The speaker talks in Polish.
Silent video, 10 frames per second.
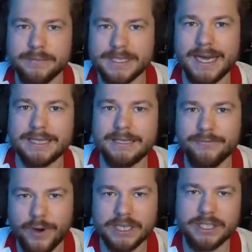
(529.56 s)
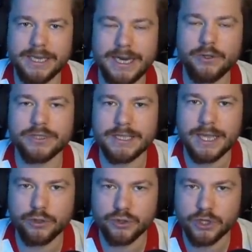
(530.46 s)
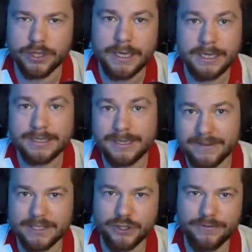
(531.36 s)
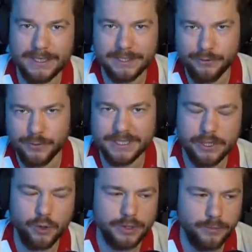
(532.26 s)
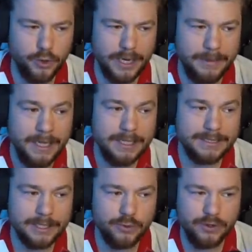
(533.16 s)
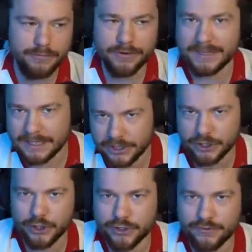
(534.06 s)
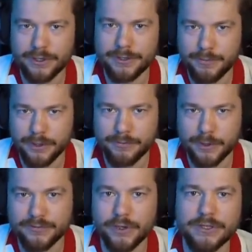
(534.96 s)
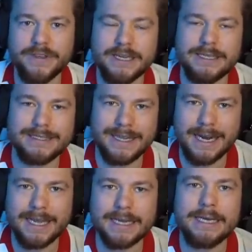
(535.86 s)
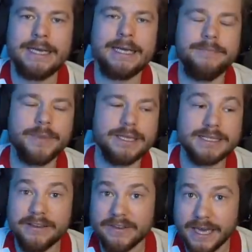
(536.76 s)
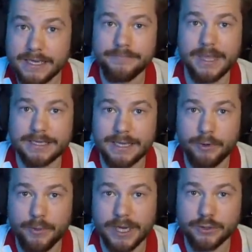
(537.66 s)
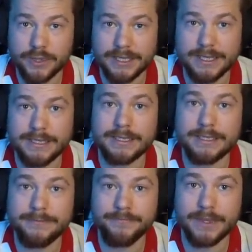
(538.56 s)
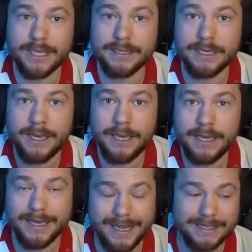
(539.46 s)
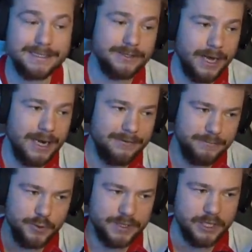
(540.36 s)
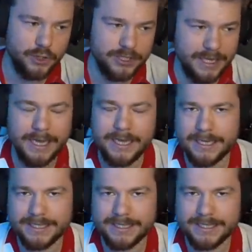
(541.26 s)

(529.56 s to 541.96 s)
James Harden właśnie grający dla Houston, zafascynowany tą piosenką, tym ruchem, zaczął go wprowadzać do, po, po, swoich wielkich zagraniach. Steph Curry tak samo pokazuje ten, ten gest, no ale w piłce nożnej